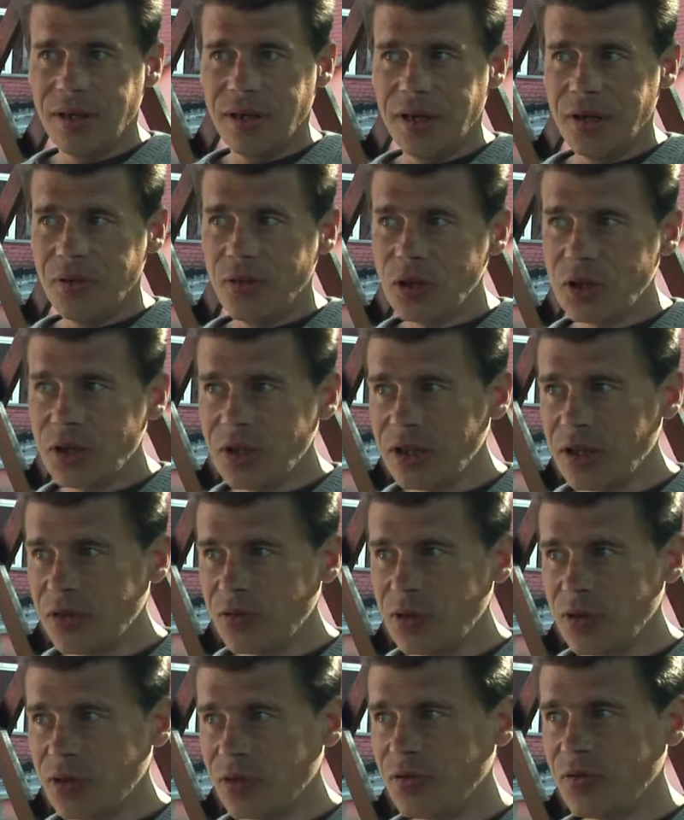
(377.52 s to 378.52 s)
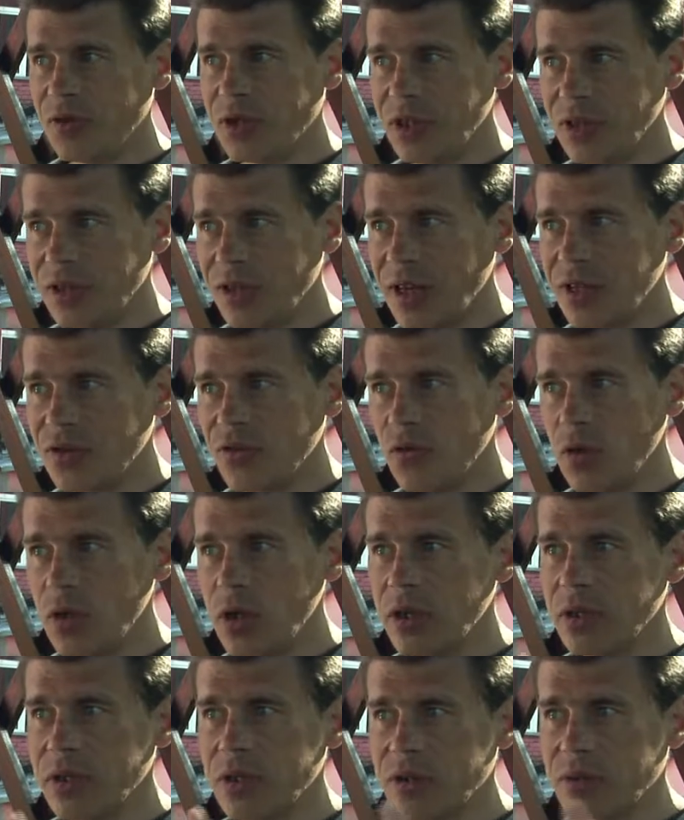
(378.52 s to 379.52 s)
И вот эта вот
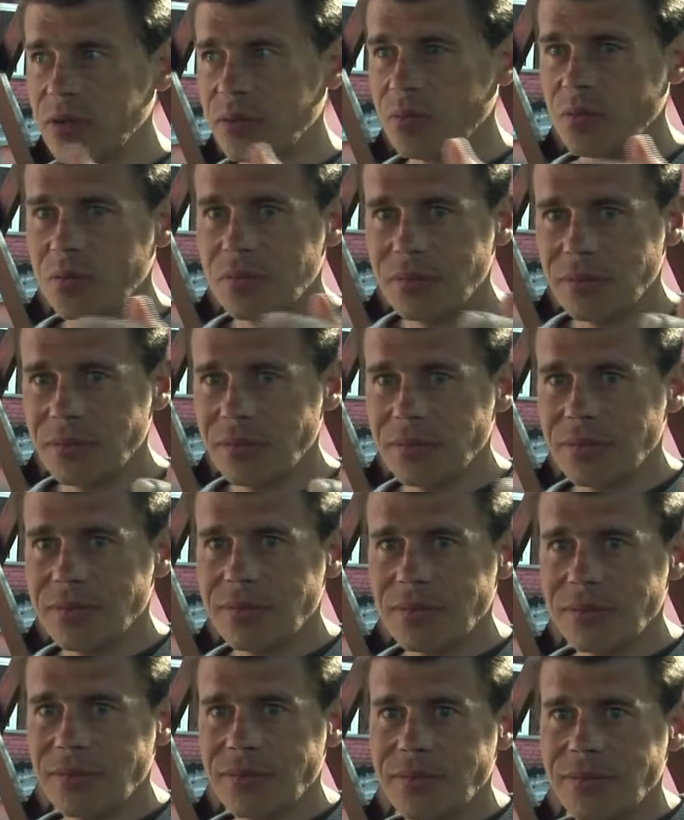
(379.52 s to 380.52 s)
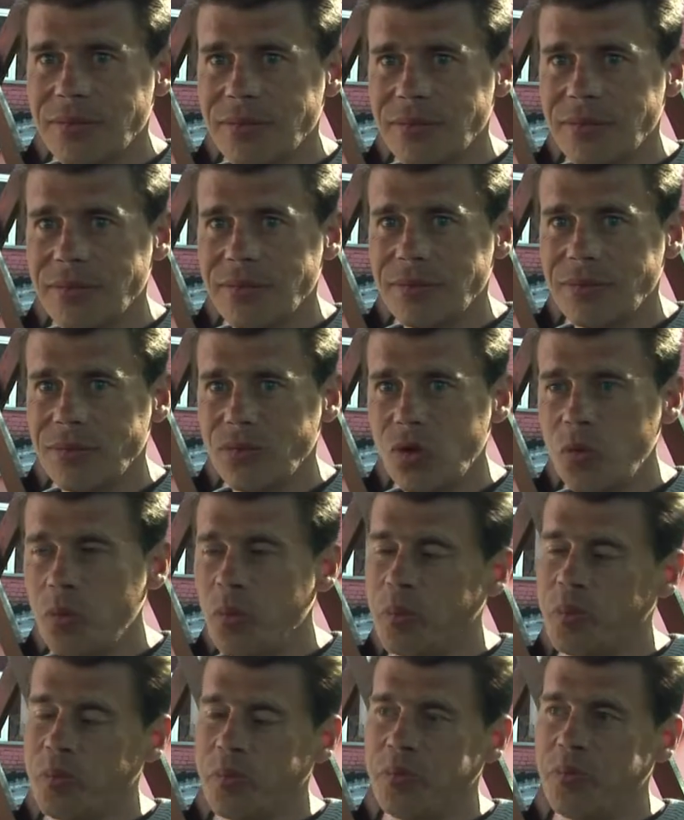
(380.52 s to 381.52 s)
вседозволенность, ну,
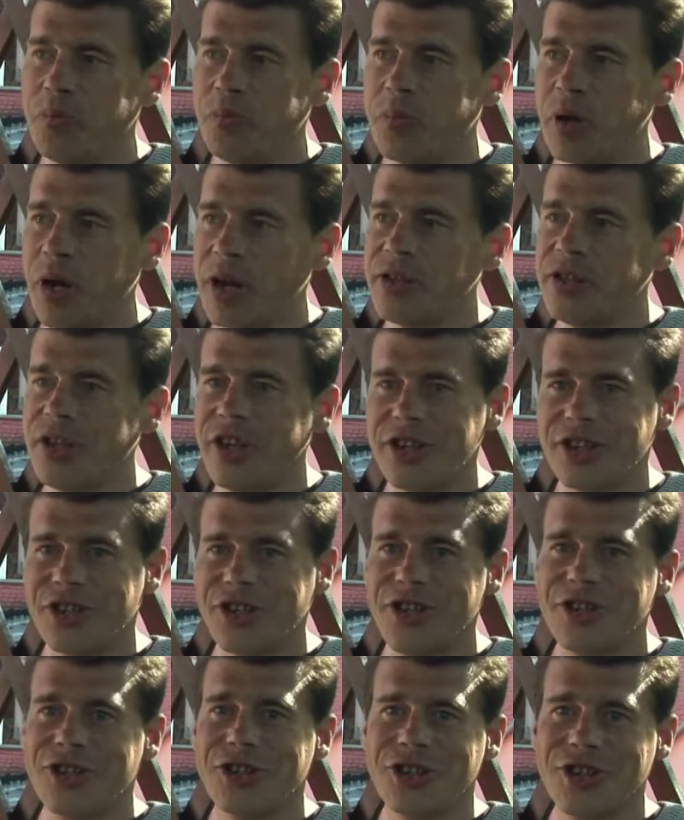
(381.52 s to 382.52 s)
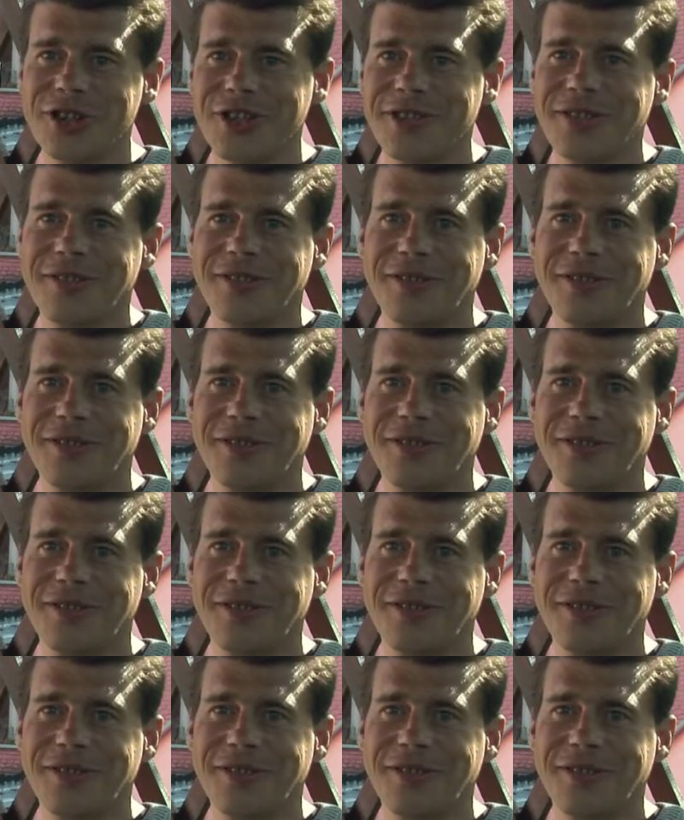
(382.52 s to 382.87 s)
бродяжья жизнь.